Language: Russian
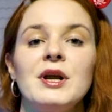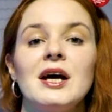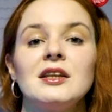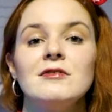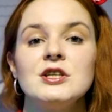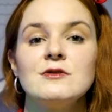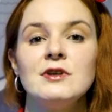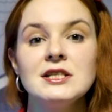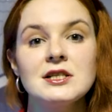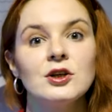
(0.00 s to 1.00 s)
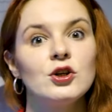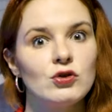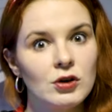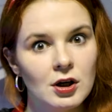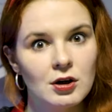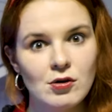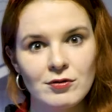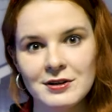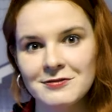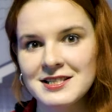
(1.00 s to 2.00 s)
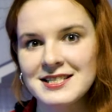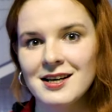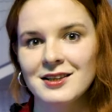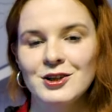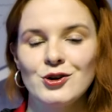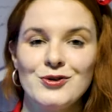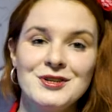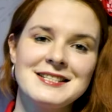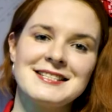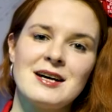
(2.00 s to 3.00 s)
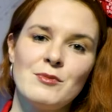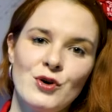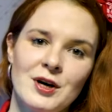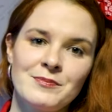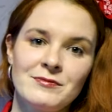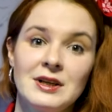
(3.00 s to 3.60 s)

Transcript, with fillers: Приятно видеть в лидерах не только кровли и фасады, но и заборы.